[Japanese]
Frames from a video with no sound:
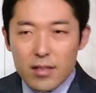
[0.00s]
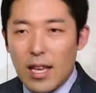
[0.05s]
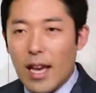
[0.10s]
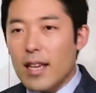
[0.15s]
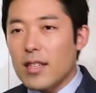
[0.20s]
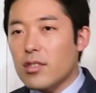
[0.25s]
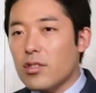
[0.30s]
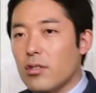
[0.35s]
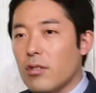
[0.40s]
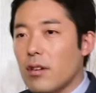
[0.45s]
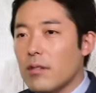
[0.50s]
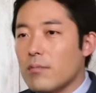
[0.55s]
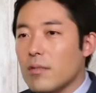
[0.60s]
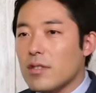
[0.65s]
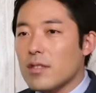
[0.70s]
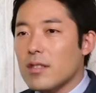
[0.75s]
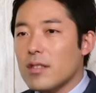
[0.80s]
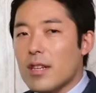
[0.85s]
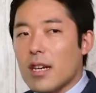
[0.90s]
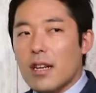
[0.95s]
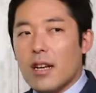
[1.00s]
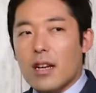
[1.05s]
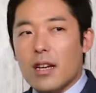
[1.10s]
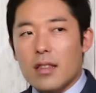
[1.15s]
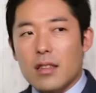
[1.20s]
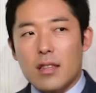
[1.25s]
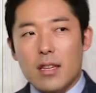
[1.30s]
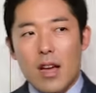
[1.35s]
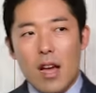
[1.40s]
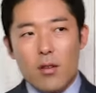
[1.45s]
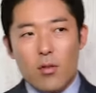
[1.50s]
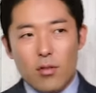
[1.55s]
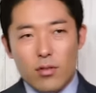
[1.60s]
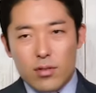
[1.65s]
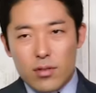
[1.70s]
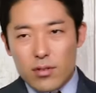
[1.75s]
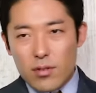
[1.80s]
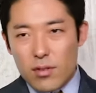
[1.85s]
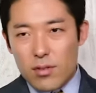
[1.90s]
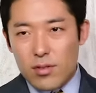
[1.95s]
最初はうまくいかなかったが
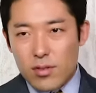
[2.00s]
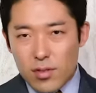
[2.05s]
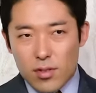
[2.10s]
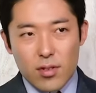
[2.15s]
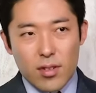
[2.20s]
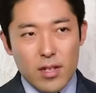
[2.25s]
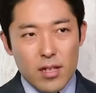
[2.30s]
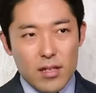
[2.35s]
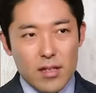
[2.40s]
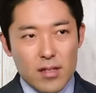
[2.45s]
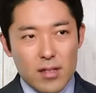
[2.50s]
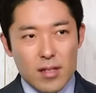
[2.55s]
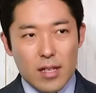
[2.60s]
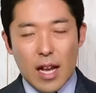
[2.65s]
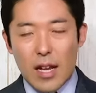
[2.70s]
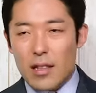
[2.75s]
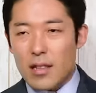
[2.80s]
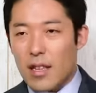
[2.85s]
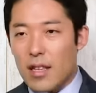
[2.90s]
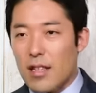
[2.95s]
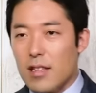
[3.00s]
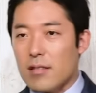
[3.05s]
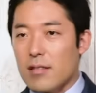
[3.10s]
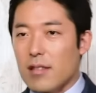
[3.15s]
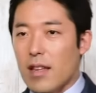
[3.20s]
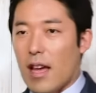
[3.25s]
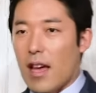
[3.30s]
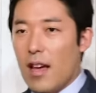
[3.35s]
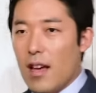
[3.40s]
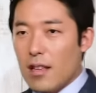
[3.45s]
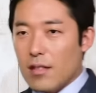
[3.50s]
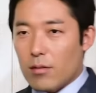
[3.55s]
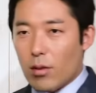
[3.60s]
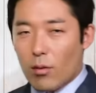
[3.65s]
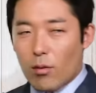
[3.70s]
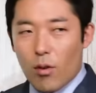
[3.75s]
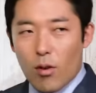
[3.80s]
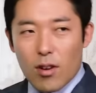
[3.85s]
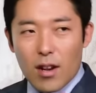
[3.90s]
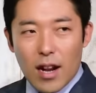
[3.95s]
コツをすぐに掴んでですね
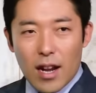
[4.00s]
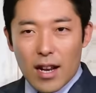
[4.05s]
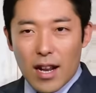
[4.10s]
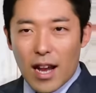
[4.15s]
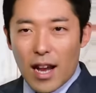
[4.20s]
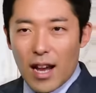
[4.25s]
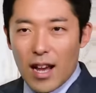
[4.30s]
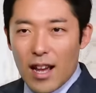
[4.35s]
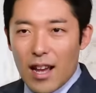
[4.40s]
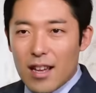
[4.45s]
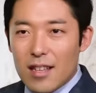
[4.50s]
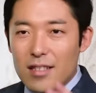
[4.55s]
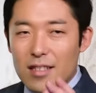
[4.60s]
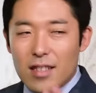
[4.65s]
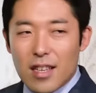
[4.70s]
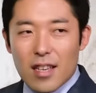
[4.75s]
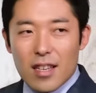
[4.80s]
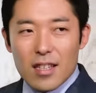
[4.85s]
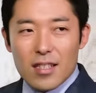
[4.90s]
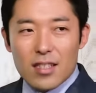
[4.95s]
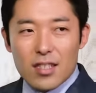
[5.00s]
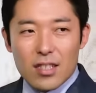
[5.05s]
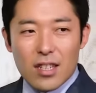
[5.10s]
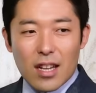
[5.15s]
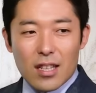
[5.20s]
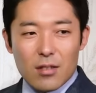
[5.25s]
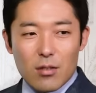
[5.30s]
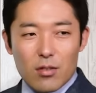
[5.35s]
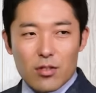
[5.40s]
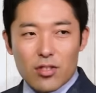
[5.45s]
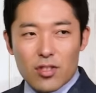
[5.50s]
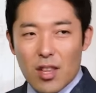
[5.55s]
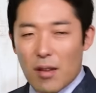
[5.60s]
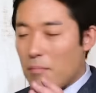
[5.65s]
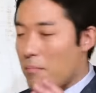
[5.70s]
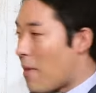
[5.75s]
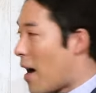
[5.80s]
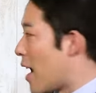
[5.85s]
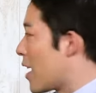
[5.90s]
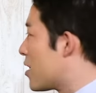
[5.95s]
そこから政治家として
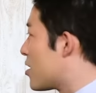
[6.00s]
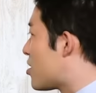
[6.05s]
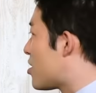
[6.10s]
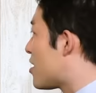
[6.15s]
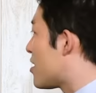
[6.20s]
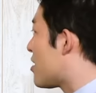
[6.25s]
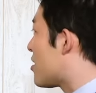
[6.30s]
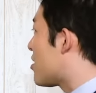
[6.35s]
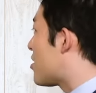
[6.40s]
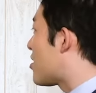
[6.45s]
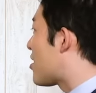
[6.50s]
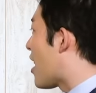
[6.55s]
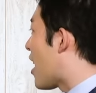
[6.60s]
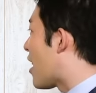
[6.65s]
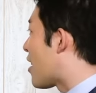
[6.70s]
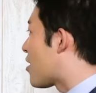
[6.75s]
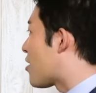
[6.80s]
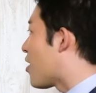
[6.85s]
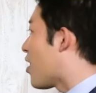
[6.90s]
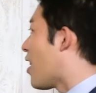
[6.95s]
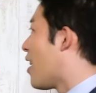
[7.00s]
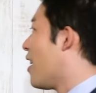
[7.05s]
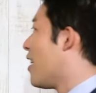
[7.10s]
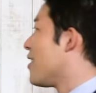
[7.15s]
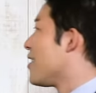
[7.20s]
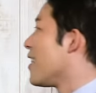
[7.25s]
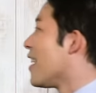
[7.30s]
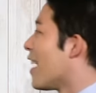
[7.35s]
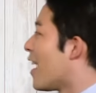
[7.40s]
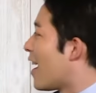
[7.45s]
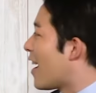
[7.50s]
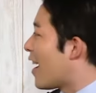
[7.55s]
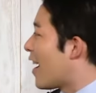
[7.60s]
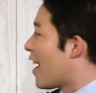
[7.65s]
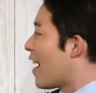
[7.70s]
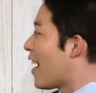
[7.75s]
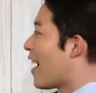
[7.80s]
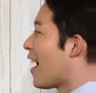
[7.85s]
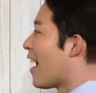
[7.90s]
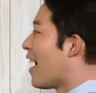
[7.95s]
邁進していく
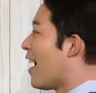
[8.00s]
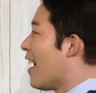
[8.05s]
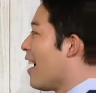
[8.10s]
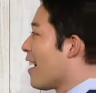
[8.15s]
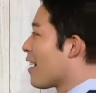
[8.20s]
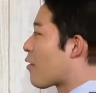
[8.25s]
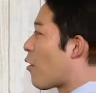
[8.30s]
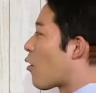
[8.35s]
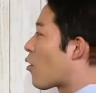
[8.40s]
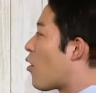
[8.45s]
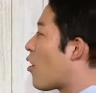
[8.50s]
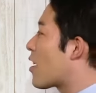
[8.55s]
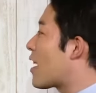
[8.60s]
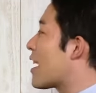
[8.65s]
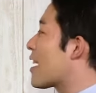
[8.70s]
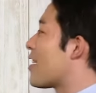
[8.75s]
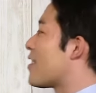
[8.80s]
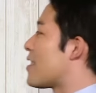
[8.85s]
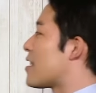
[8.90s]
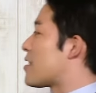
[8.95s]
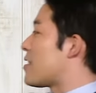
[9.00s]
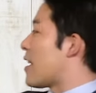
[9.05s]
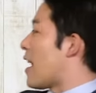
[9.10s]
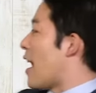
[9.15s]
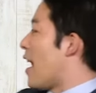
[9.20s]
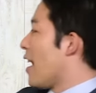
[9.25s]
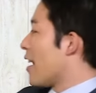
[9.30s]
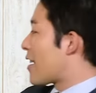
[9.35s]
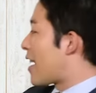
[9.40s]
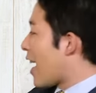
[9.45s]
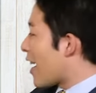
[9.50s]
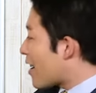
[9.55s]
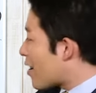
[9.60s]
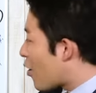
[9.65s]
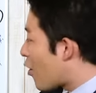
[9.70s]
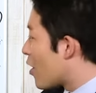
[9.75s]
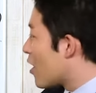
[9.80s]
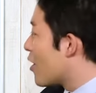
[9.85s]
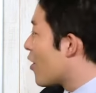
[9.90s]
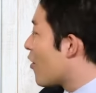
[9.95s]
ねえここからはですね結
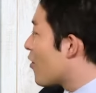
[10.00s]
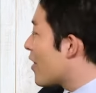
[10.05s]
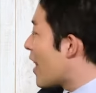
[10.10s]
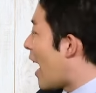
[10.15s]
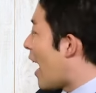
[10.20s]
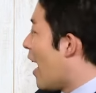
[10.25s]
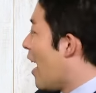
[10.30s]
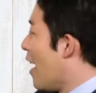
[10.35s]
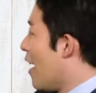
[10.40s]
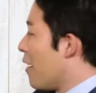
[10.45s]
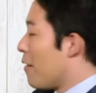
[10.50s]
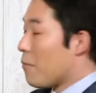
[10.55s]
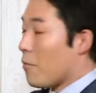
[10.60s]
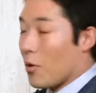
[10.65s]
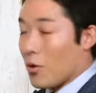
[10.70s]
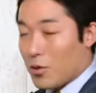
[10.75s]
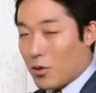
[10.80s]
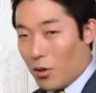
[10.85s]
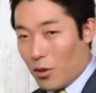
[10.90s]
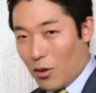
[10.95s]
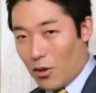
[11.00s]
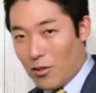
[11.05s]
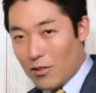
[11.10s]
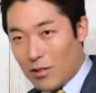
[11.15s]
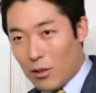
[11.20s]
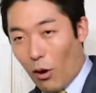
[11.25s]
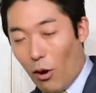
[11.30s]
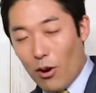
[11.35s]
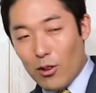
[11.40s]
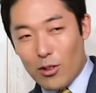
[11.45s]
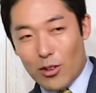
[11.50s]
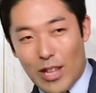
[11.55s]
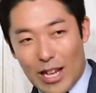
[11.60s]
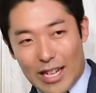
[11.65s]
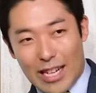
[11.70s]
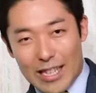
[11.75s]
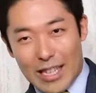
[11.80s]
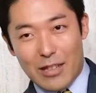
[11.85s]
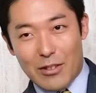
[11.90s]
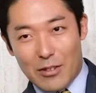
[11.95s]
構いろんなもうその党の
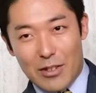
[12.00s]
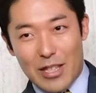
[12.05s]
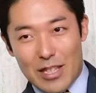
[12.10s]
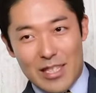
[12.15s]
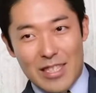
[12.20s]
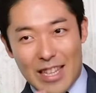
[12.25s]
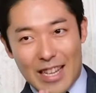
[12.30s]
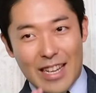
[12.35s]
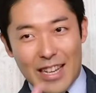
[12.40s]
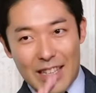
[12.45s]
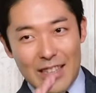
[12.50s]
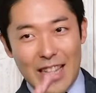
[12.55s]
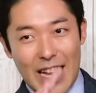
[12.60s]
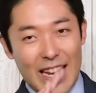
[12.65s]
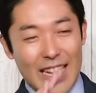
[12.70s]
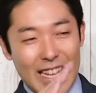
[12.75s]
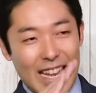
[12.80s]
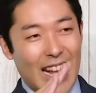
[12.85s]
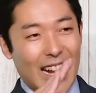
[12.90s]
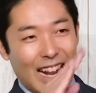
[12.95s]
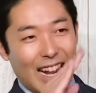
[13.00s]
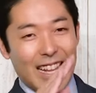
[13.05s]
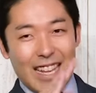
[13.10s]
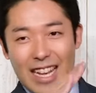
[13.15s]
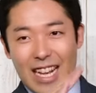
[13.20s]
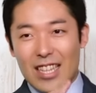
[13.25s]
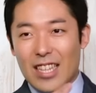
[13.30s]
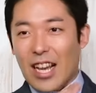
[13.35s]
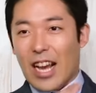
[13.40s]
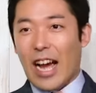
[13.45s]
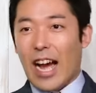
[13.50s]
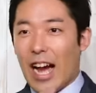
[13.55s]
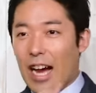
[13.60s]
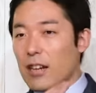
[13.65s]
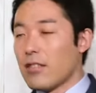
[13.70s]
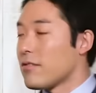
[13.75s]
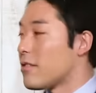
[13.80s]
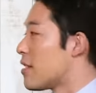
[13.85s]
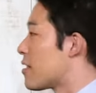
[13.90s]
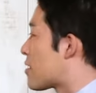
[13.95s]
中でのですね成り上がり方があ
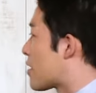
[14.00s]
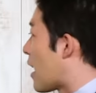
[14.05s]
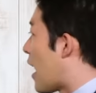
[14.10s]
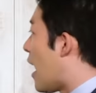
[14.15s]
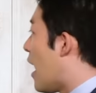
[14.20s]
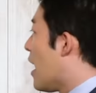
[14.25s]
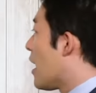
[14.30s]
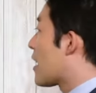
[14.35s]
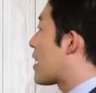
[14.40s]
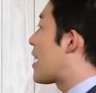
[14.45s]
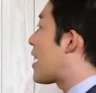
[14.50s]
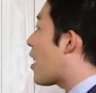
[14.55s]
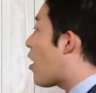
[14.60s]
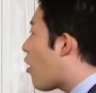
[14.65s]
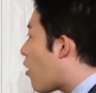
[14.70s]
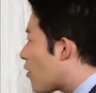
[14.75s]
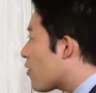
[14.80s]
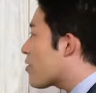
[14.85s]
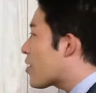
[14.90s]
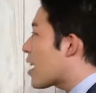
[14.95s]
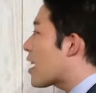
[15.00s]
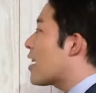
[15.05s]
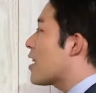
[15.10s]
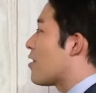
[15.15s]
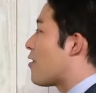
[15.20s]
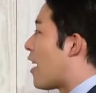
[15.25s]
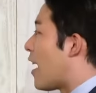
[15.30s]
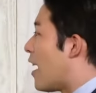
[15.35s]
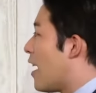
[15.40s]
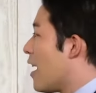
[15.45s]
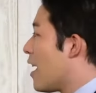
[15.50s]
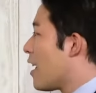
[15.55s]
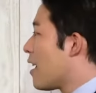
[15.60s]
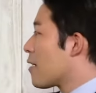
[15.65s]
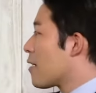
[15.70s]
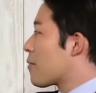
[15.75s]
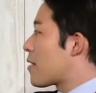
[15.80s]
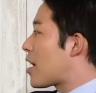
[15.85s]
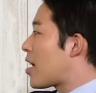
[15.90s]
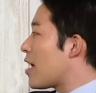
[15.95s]
るんですが基本的には
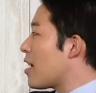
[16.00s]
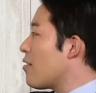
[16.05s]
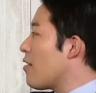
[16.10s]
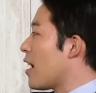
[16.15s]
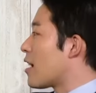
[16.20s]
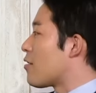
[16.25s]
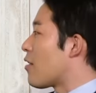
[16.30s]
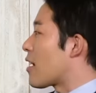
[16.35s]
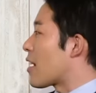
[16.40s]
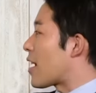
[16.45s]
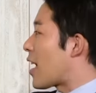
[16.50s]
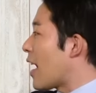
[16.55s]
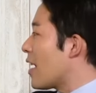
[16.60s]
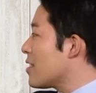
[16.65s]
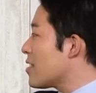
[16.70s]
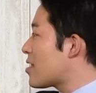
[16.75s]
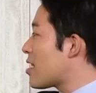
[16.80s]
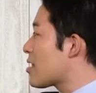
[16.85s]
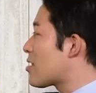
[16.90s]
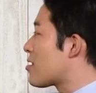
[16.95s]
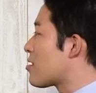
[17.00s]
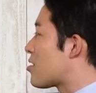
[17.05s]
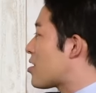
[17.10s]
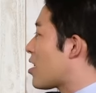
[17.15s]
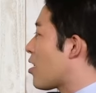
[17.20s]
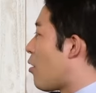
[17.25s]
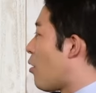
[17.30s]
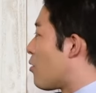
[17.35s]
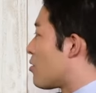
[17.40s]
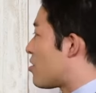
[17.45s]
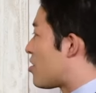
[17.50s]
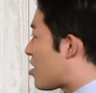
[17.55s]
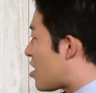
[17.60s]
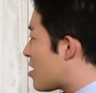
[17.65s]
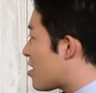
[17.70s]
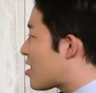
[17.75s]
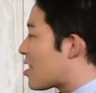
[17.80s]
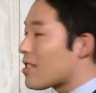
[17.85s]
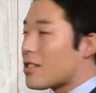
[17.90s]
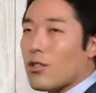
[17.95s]
キーワードは建設地方
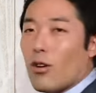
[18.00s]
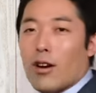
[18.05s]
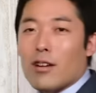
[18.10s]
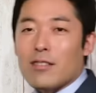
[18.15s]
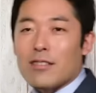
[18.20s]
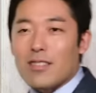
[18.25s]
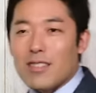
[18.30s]
人心掌握で